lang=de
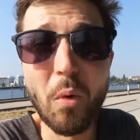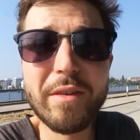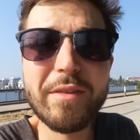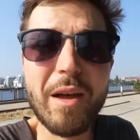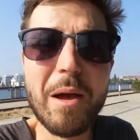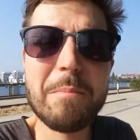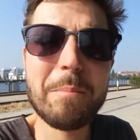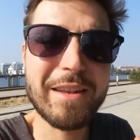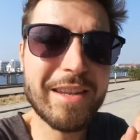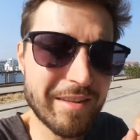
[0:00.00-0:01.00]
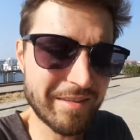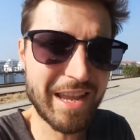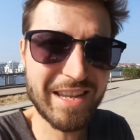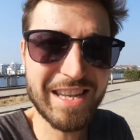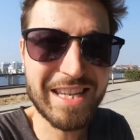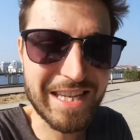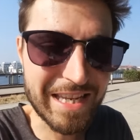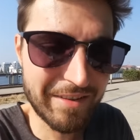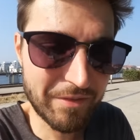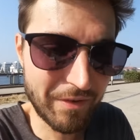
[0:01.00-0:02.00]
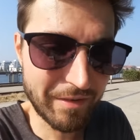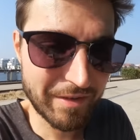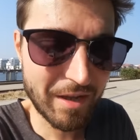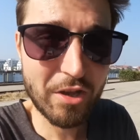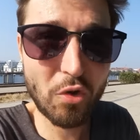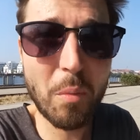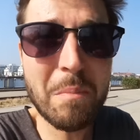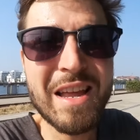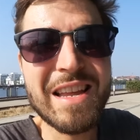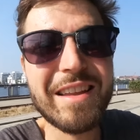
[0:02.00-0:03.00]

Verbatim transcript: Und ähm, bei dieser Technik geht es quasi darum,